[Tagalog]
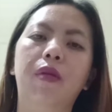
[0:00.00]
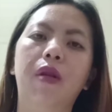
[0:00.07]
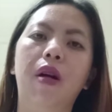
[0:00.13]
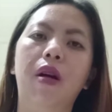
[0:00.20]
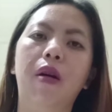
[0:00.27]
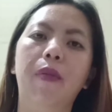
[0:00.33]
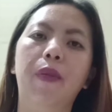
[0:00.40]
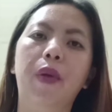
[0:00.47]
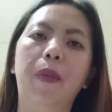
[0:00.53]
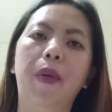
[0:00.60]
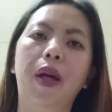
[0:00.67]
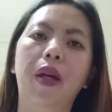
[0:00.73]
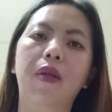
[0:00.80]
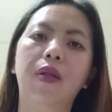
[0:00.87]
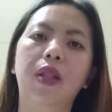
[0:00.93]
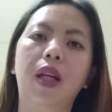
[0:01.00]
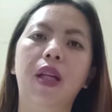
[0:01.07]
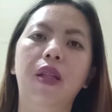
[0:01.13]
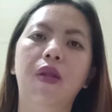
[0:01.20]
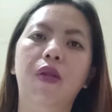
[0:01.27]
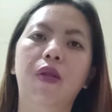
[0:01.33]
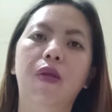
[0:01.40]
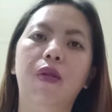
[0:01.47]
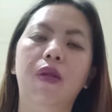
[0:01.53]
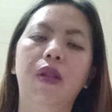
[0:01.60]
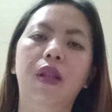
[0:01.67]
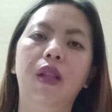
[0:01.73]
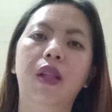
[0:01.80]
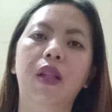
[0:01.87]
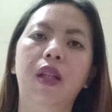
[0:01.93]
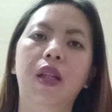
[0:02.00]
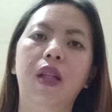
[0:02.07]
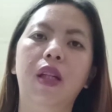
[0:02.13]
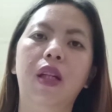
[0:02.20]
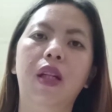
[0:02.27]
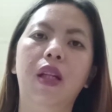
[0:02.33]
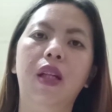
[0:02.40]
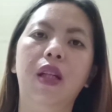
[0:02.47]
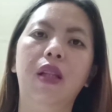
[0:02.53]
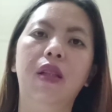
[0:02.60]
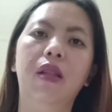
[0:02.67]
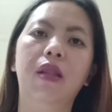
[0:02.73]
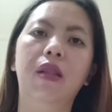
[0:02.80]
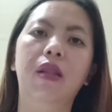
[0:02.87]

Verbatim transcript: um, reply ko sa inyo doon. And